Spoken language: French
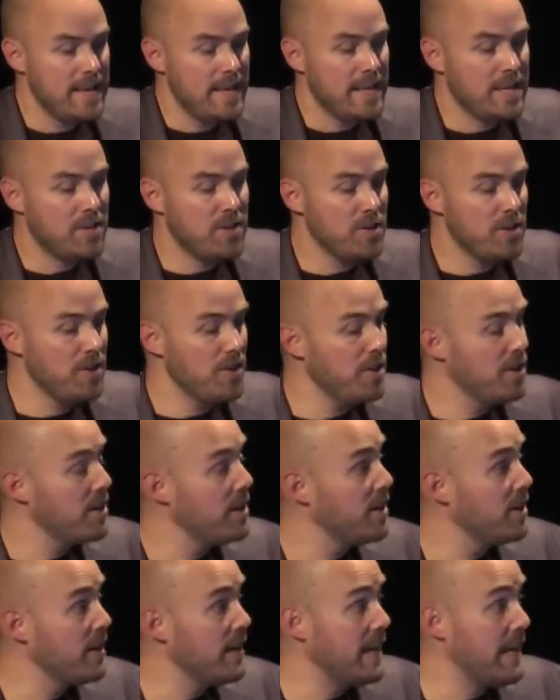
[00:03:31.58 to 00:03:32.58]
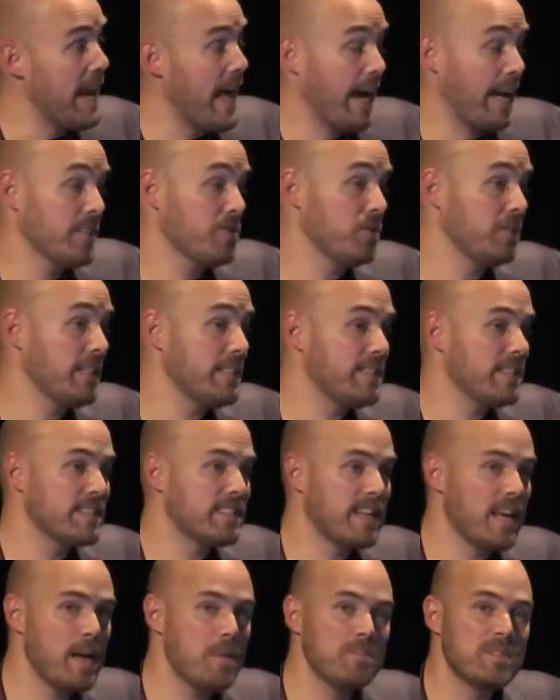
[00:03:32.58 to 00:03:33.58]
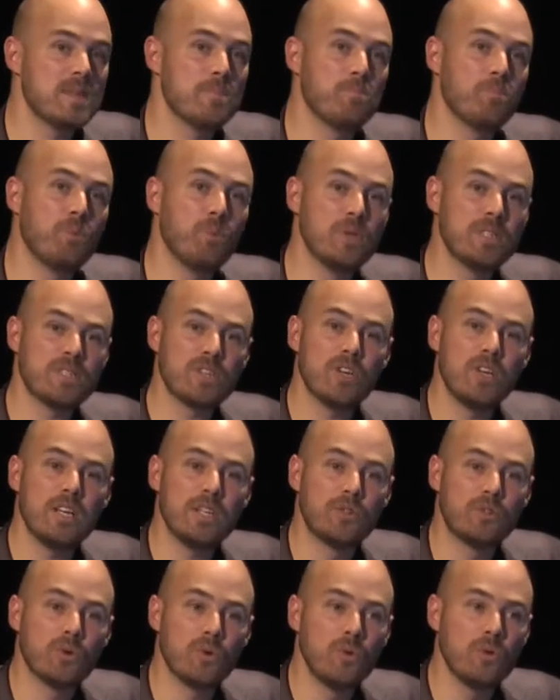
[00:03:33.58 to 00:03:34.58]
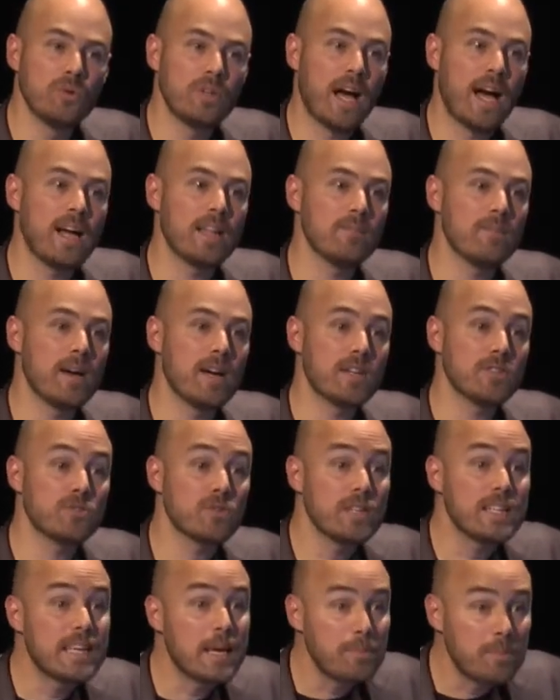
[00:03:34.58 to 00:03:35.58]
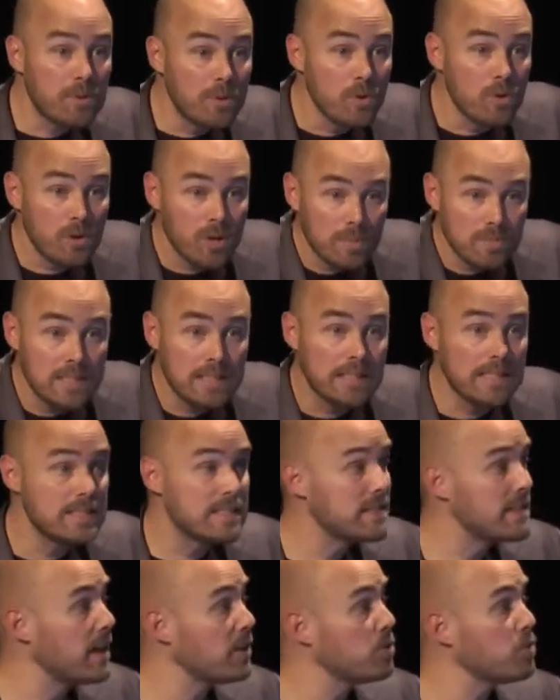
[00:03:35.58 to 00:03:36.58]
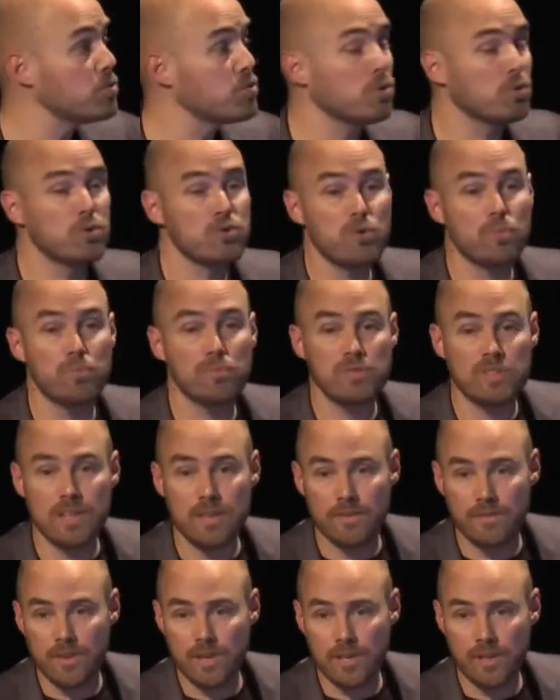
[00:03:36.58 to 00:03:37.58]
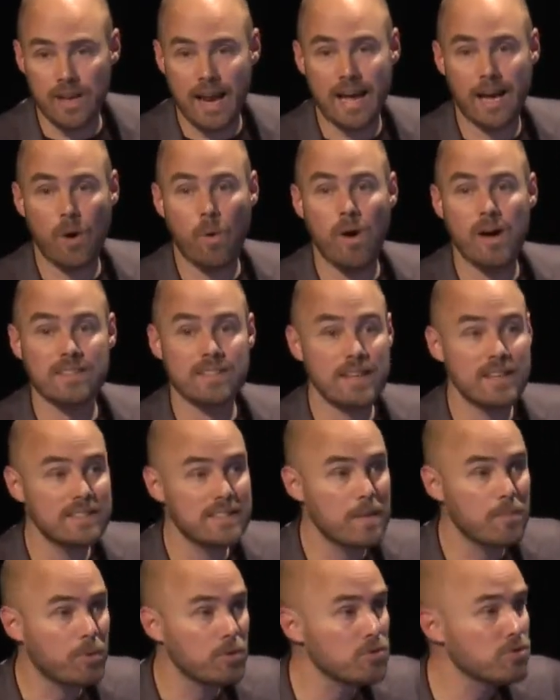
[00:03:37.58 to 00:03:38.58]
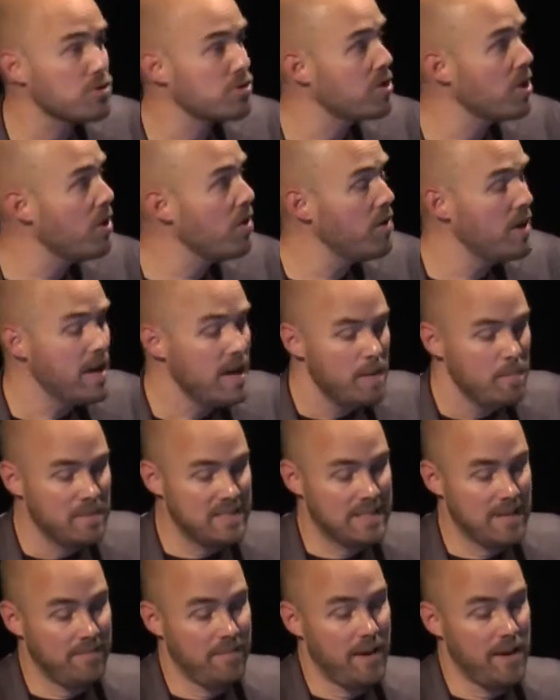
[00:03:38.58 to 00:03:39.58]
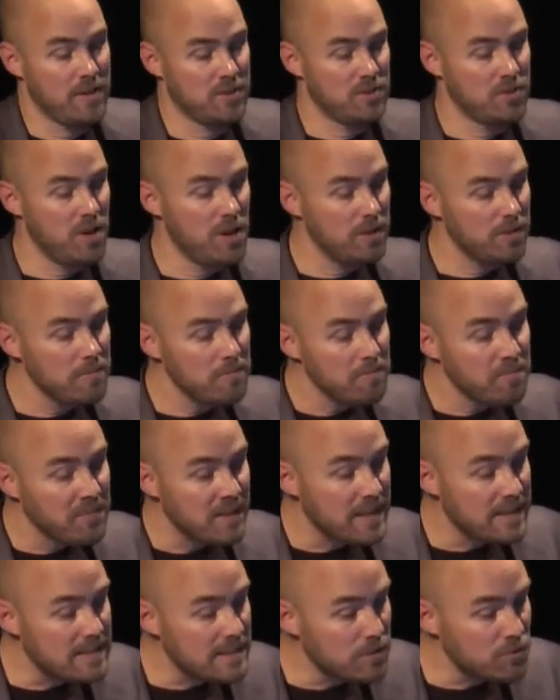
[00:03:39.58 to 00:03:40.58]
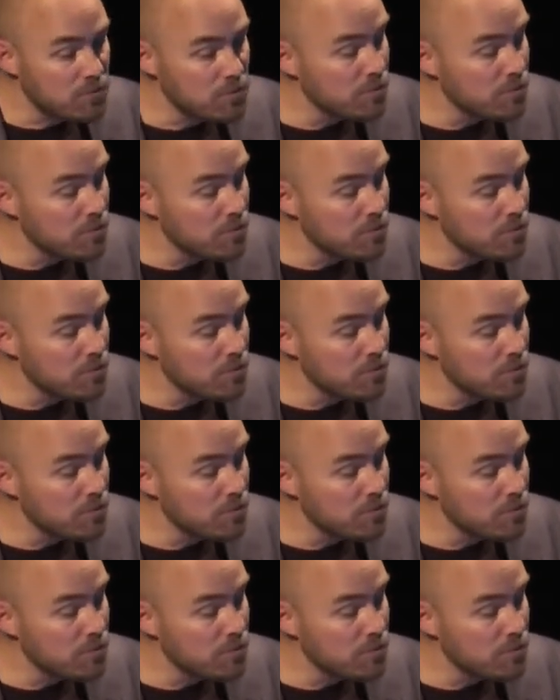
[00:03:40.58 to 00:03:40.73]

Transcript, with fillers: Et, que, euh, et la raison est assez simple, c'est puisque les taux de rendement sur les capitaux, comme c'était dit tantôt, sont toujours plus élevés que la croissance de la production, mais ça fait en sorte, et c'est